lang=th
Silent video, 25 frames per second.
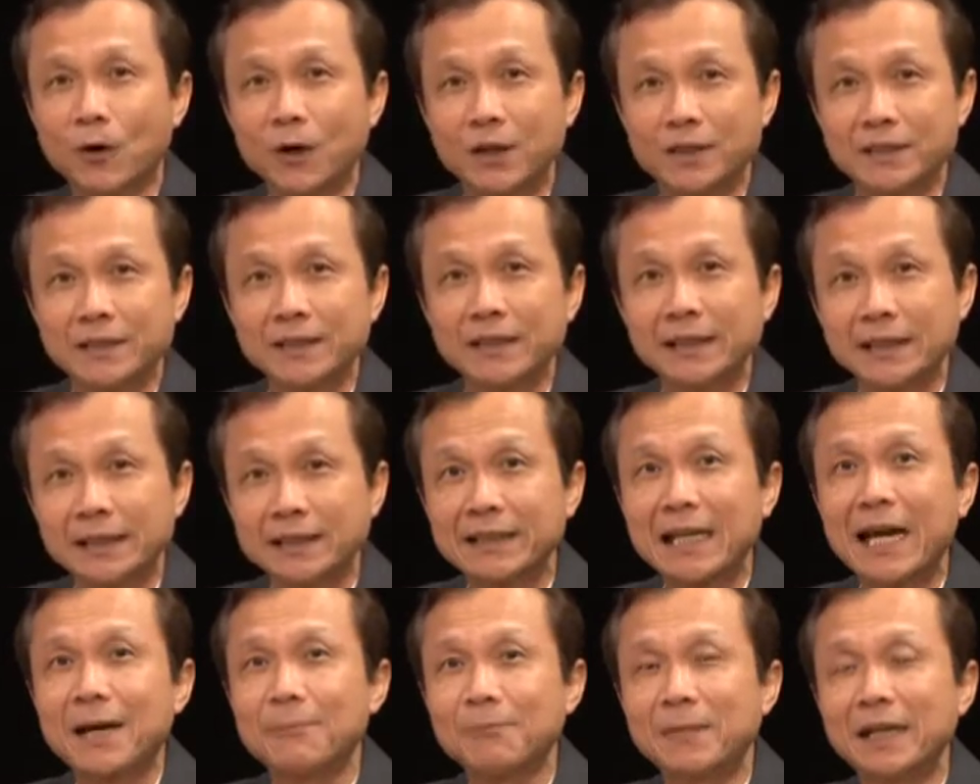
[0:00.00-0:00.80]
ก็จะเดิ
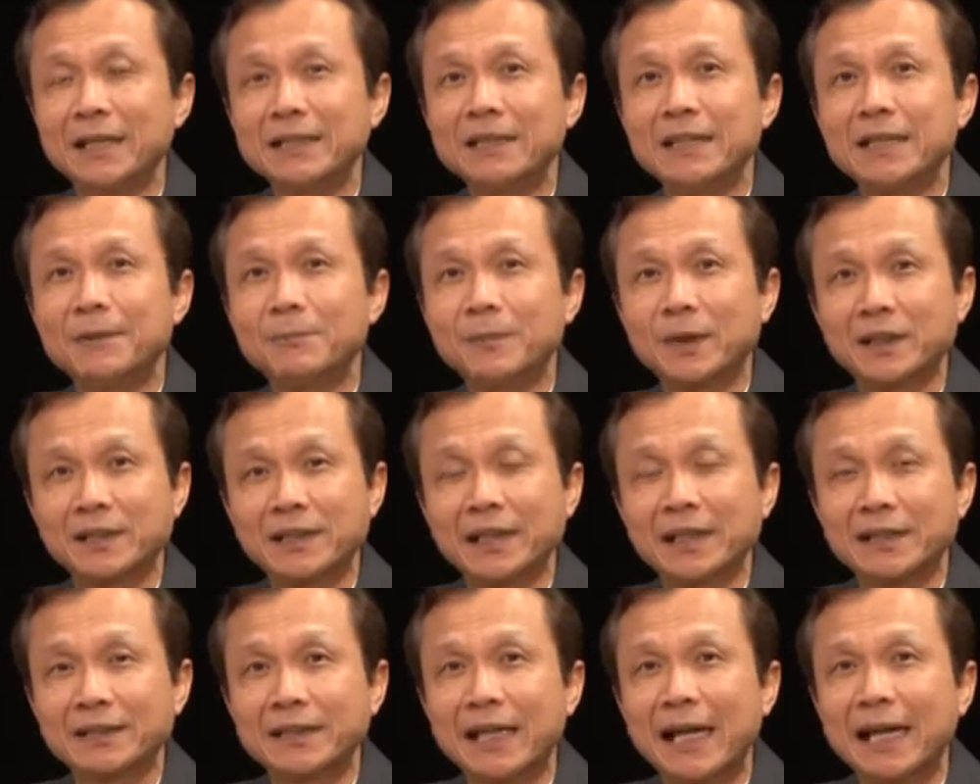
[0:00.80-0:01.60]
นทางมาเยือนประ
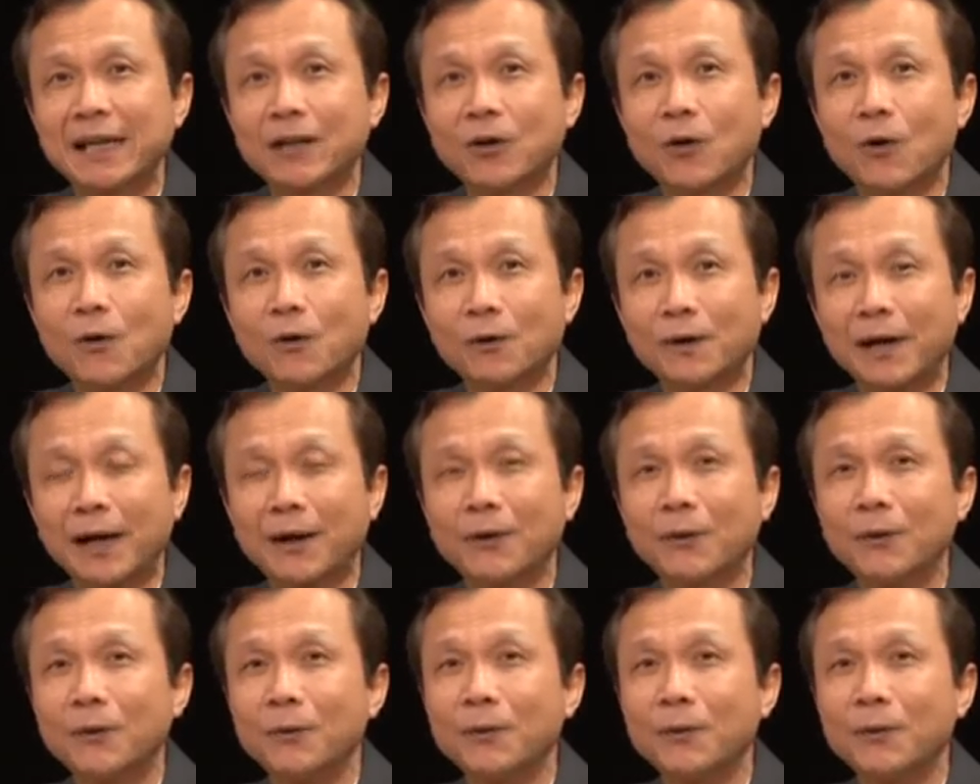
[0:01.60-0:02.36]
เทศไทยของเรา